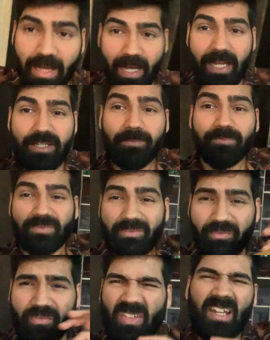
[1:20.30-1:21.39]
आज
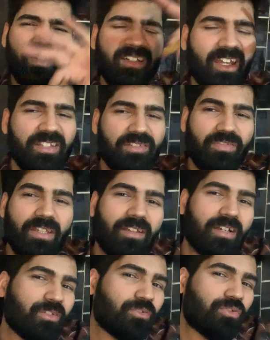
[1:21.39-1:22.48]
वैलेंटाइंस वीक का
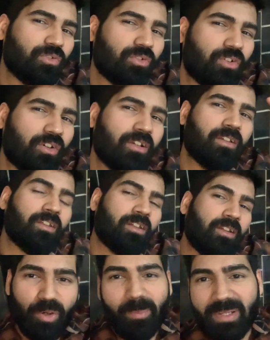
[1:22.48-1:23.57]
जो सो कॉल्ड
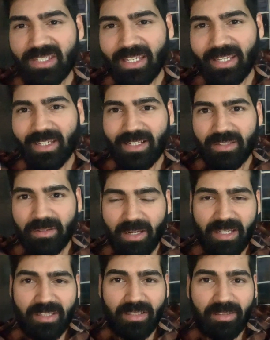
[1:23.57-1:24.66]
प्रोमिस डे है आज
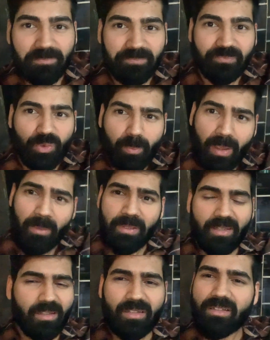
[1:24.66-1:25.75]
आज के दिन तो मैं भी
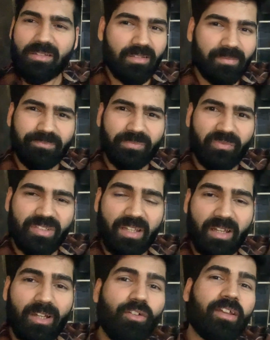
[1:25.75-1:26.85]
सिंस
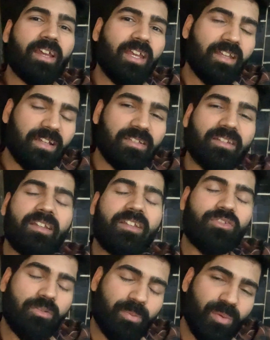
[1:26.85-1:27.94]
सिंगल लोग क्या ही कर सकते
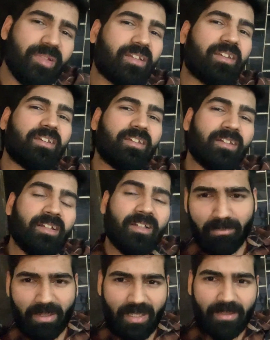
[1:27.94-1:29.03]
किसको प्रॉमिस करेंगे अब
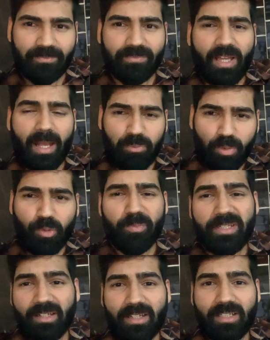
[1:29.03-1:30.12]
मैं आपको प्रॉमिस
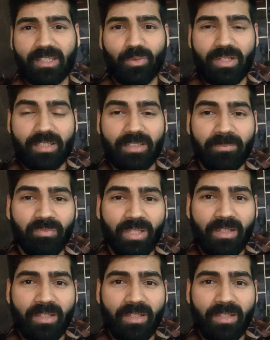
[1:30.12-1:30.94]
करना चाहता हूँ आज के दिन